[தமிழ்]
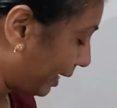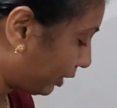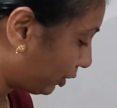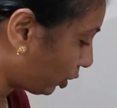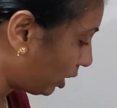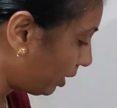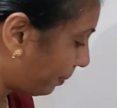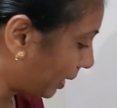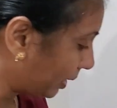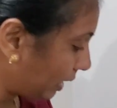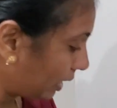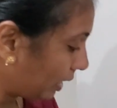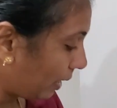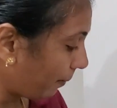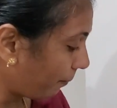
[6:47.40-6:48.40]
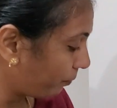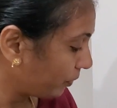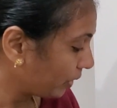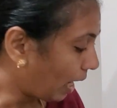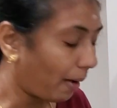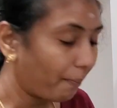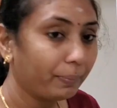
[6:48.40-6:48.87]
ஆக்சுவலி பார்த்தீங்கன்னா
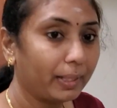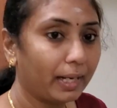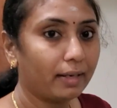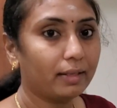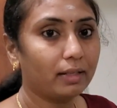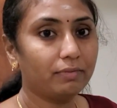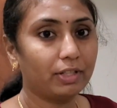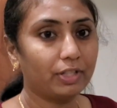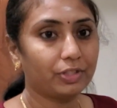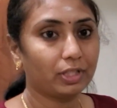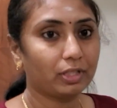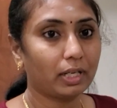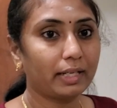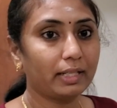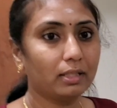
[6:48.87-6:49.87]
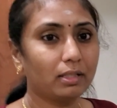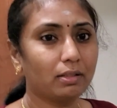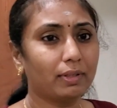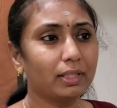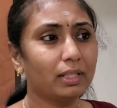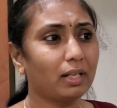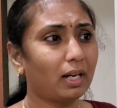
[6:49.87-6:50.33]
அப்கிரேடட் வெர்ஷன் தான்
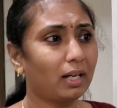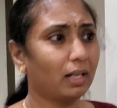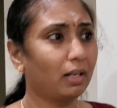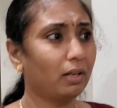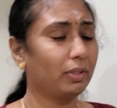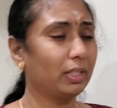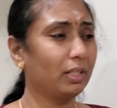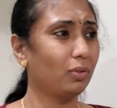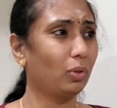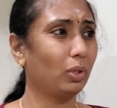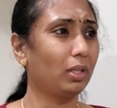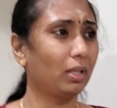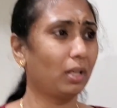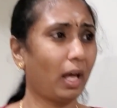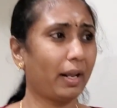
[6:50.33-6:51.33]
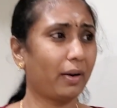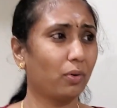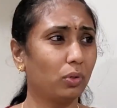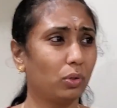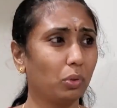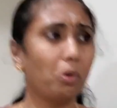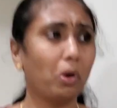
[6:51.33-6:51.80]
இதுக்கு வந்து நாங்கள் வந்து ஒரு
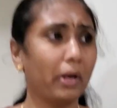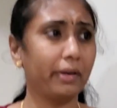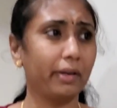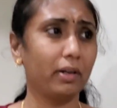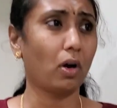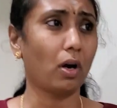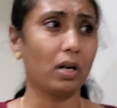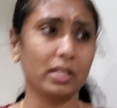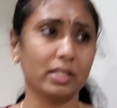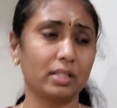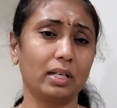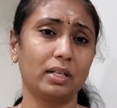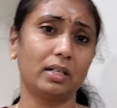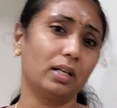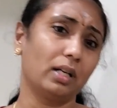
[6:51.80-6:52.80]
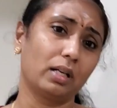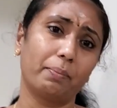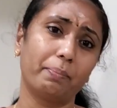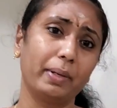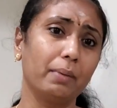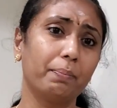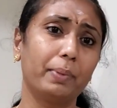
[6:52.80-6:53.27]
அரௌண்ட் டூ ஹண்ட்ரட் டாலர்ஸ் கிட்ட
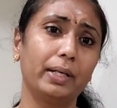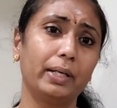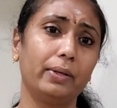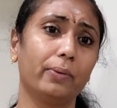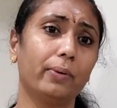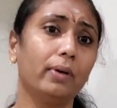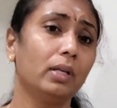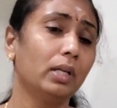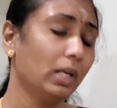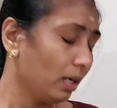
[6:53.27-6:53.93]
நாங்கள் பே பண்ணினோம்